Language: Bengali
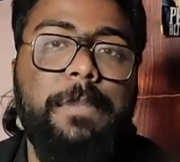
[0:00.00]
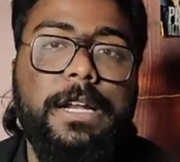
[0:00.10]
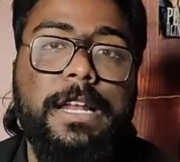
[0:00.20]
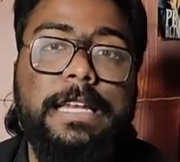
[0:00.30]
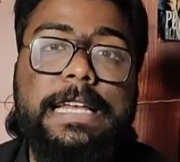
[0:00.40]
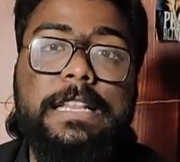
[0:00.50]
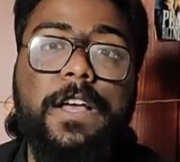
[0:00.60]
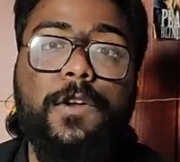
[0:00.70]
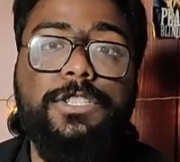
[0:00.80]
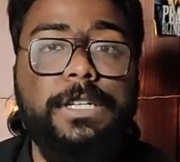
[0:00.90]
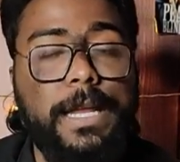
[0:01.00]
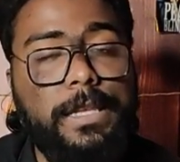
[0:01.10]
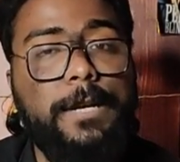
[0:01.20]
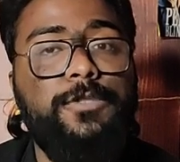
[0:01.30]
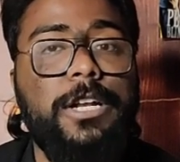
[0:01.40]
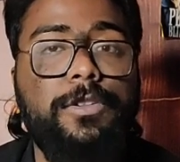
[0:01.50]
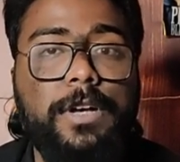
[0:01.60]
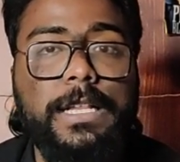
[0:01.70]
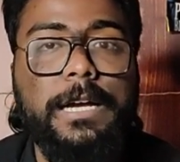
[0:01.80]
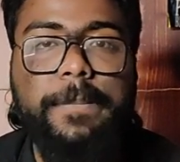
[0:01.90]
আই বাটনের লিঙ্ক দেওয়া রয়েছে ডেসক্রিপশনেও
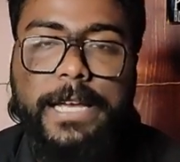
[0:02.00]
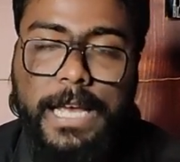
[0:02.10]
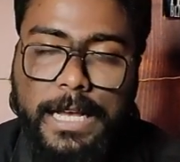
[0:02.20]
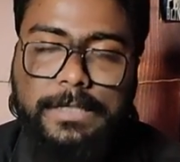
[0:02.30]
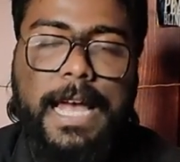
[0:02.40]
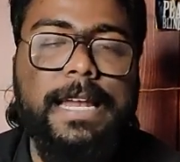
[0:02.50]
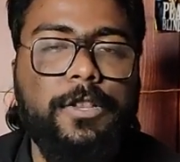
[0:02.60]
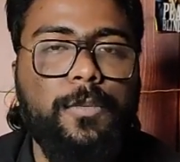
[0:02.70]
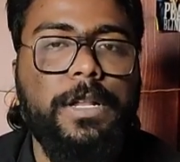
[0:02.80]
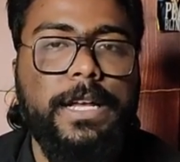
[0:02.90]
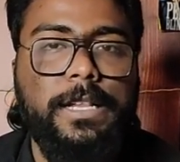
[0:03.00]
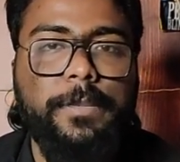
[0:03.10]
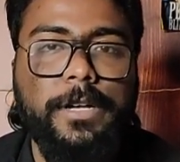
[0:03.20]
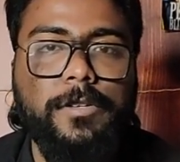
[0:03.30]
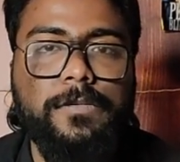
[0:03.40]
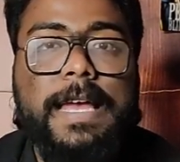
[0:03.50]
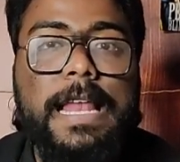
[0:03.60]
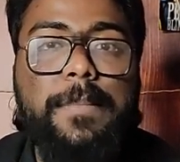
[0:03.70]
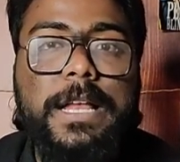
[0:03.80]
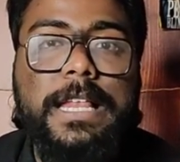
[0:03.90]
দেওয়া থাকবে চাইলে তোমরা দেখতে পারো
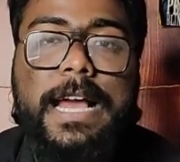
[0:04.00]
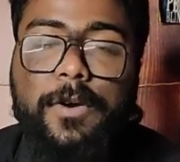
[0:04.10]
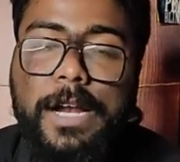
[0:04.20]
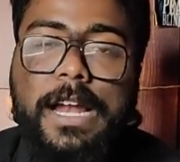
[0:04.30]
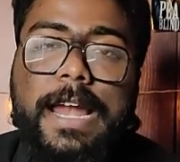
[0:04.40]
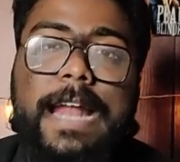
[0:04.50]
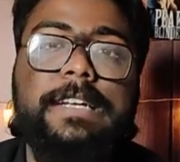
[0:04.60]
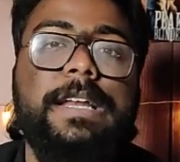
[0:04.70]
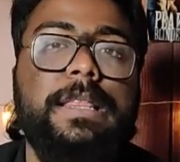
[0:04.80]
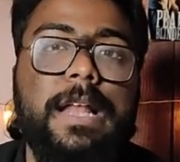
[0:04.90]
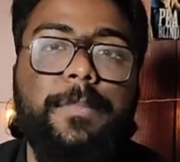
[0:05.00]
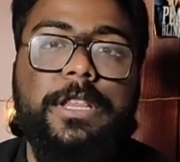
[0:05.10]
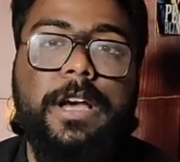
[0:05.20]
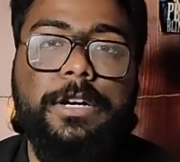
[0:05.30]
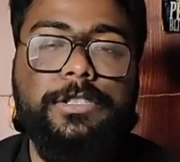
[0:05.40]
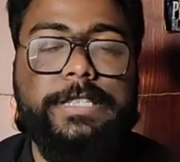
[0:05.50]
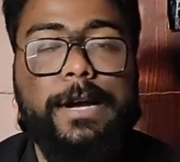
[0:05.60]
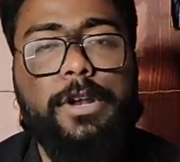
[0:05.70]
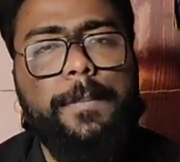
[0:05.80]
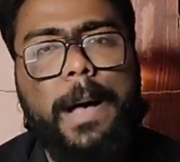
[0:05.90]
ছেলে মেয়েদের এখন একটা র্যাট রেসে নামিয়ে দেওয়া হয়েছে
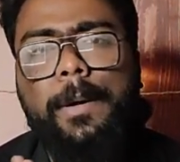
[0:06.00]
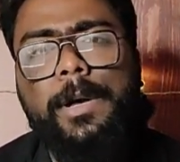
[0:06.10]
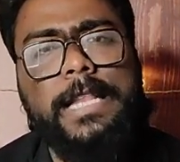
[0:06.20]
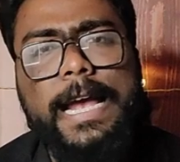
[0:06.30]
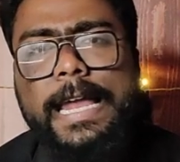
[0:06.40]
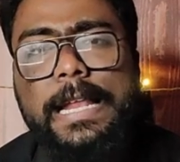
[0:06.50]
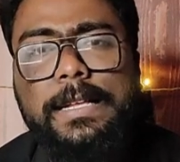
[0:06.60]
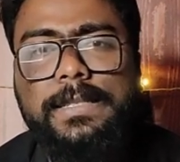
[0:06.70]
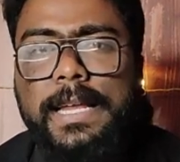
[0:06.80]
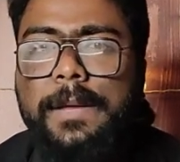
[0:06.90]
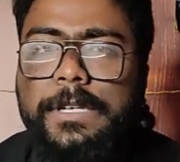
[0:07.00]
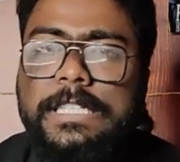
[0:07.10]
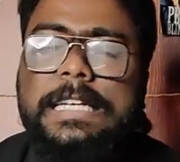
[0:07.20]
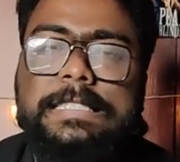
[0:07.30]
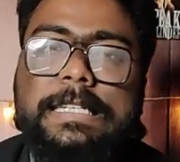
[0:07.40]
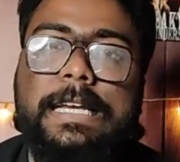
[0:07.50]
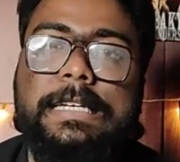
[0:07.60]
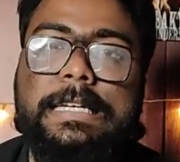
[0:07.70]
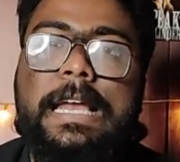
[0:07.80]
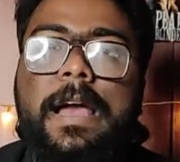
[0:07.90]
এখন আর বাবা মা দেখে না যে ছেলে মেয়ে শিখছেটা
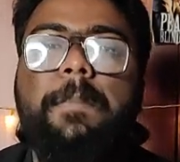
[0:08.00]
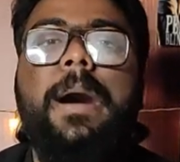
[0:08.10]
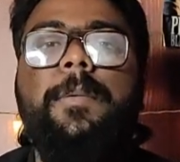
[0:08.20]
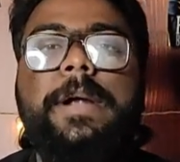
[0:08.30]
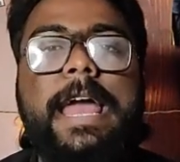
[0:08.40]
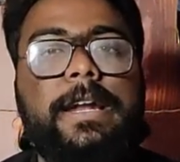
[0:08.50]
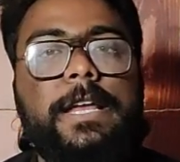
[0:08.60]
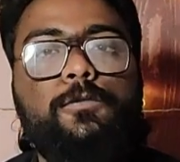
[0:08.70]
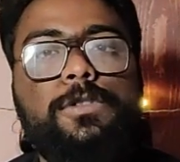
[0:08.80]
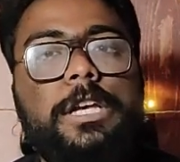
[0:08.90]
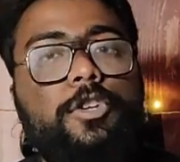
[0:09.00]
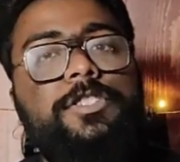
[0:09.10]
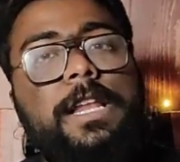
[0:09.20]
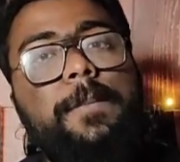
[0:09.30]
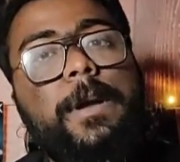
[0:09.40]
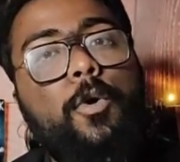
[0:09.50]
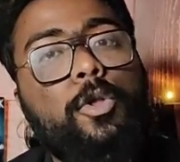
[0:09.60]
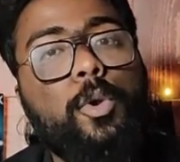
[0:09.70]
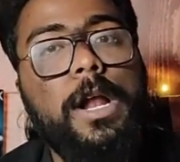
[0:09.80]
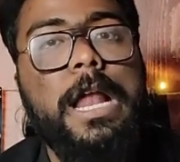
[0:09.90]
কি বাবা মার একটাই উদ্দেশ্য ছেলে মেয়ে
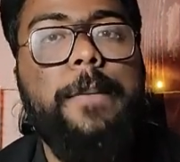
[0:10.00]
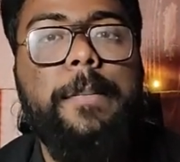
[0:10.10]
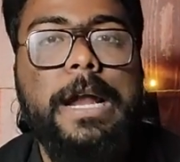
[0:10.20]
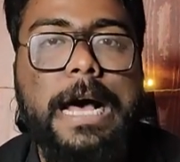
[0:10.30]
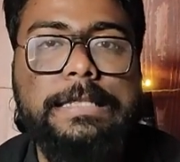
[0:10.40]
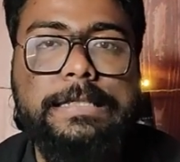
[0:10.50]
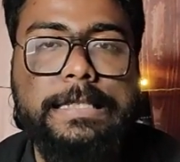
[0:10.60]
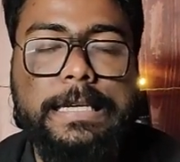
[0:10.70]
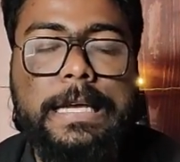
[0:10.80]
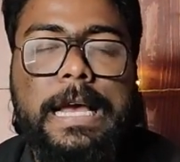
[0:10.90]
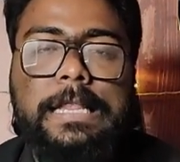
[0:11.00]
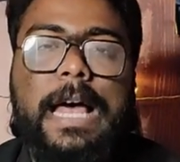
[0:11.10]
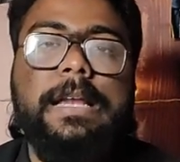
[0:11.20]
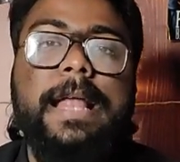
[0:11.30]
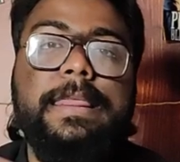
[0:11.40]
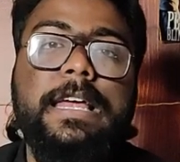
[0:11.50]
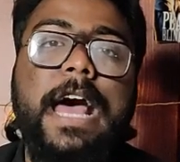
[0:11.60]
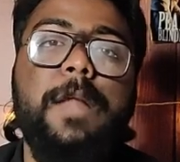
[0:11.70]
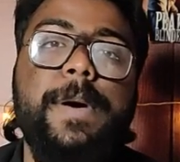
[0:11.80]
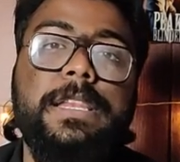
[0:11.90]
কতটা নাম্বার আনছে তার ক্লাসের
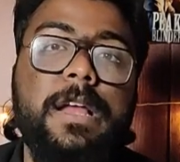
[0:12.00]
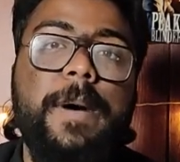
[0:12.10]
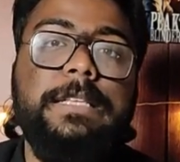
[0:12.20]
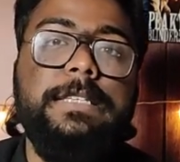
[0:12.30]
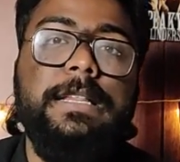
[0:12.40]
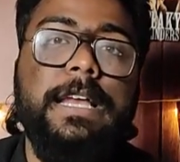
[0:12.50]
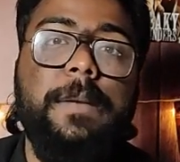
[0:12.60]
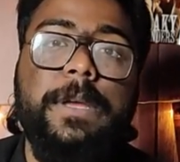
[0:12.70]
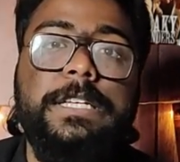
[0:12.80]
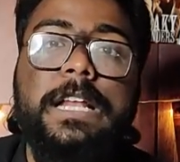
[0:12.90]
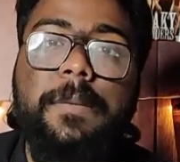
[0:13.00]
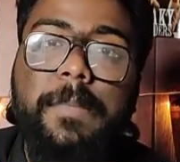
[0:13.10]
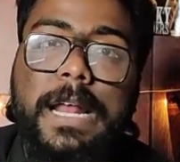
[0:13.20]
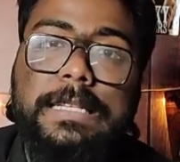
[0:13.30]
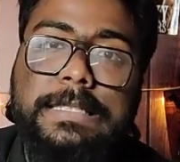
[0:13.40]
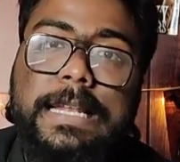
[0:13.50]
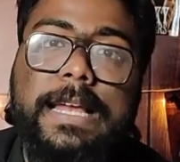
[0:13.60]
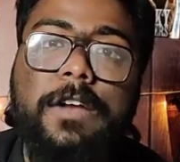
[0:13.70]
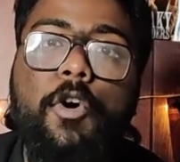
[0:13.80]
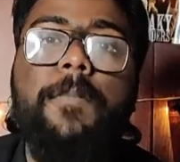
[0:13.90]
আর পাঁচটা বাচ্চার থেকে বেশি নাম্বার আনছে
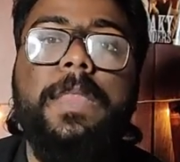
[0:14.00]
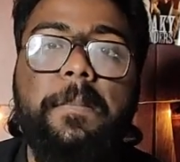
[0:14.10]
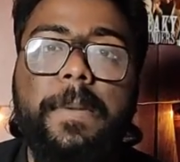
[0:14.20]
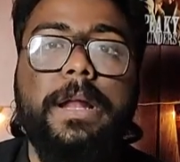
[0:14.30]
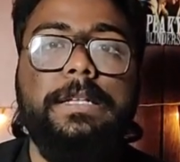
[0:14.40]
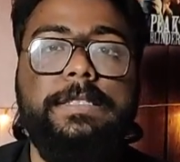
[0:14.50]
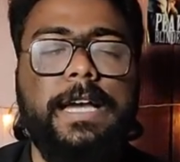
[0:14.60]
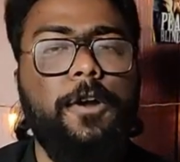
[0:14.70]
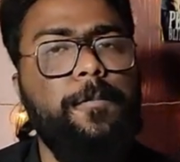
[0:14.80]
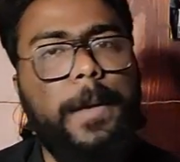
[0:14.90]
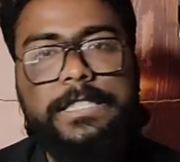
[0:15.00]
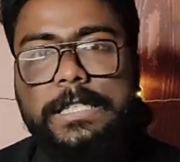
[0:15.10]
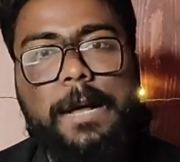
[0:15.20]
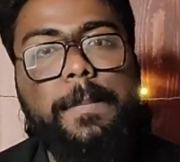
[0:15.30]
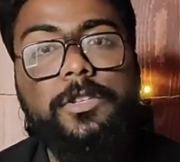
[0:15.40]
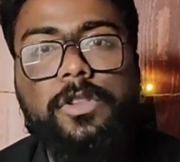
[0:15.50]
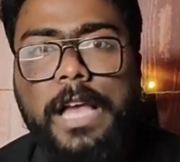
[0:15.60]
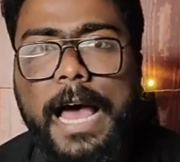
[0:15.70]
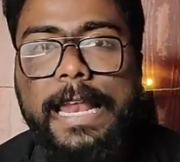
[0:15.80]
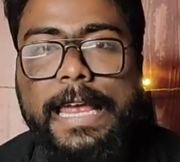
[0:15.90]
নাকি কম নাম্বার আনছে কারণ বেশি নাম্বার
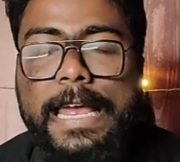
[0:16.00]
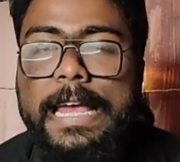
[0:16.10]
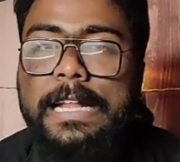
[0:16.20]
যদি আনে